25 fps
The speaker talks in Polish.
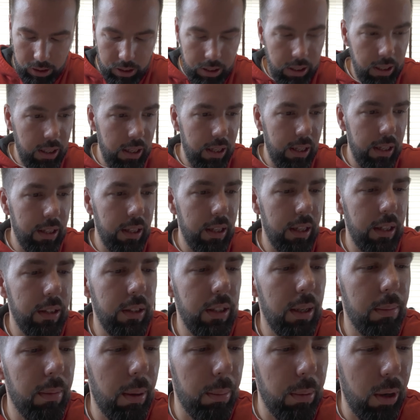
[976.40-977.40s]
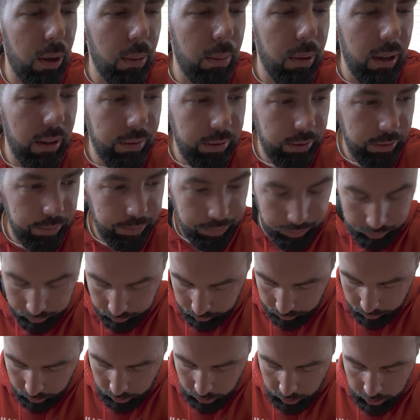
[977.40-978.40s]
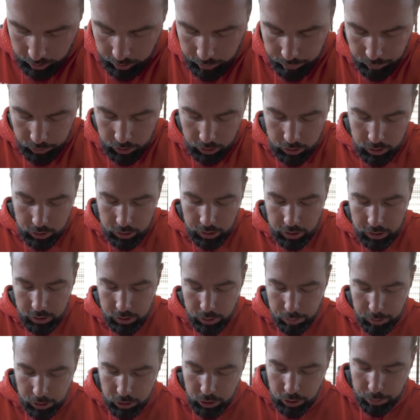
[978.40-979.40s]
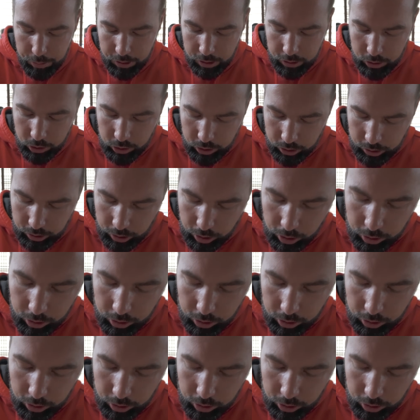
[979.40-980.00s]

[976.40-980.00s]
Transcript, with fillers: y, nie mam obaw. I zaraz zobaczymy, czy